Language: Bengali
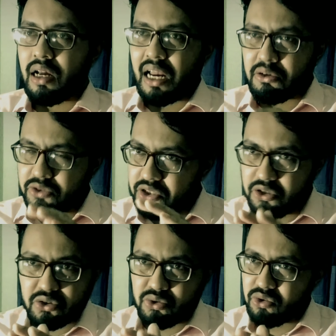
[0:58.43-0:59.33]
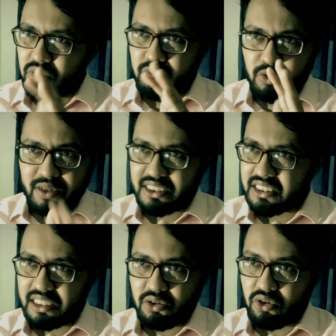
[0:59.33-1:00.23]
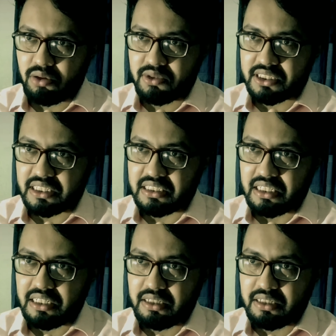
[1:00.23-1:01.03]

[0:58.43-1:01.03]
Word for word: আর ইউ শিওর তুই তোর বউ বাচ্চার সাথে কথা বলতে চাস না